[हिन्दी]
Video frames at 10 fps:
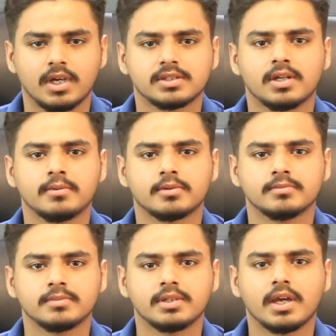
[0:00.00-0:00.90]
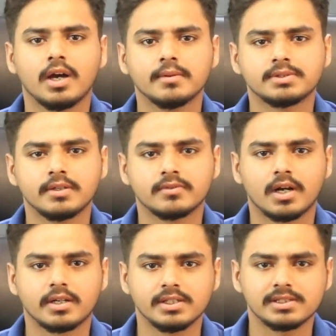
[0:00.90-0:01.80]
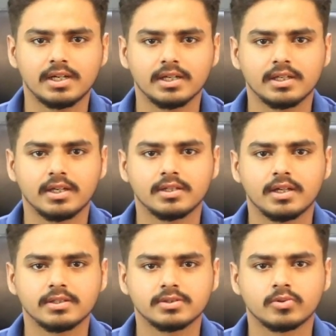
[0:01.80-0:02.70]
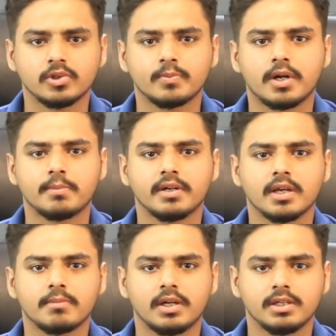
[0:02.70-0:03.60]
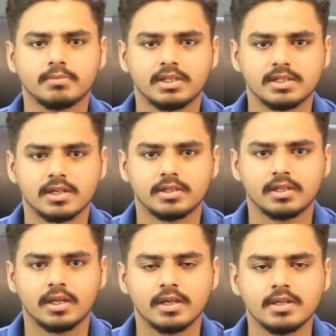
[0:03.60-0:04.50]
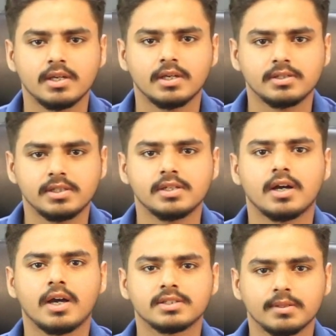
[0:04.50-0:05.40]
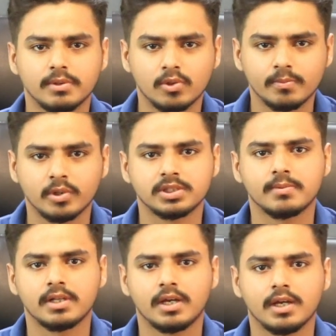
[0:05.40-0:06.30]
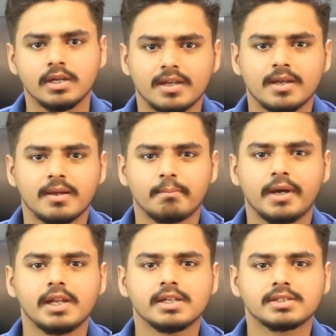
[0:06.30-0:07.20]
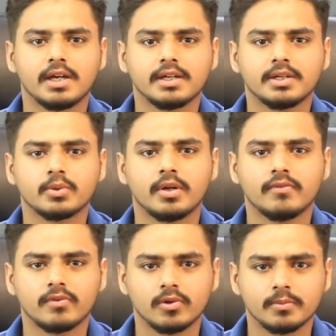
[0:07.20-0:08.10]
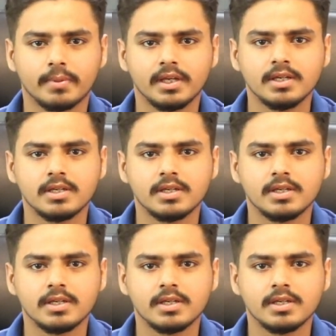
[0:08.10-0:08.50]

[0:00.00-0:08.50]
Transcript: अस्सलाम वालेकुम क्या आप सिर्फ 38 लाख के अंदर स्टूडियो अपार्टमेंट के मालिक बनना चाहते हैं जी हाँ ऐसा बिल्कुल पॉसिबल है बैरियर स्काई के ट्वेल्थ फ्लोर पे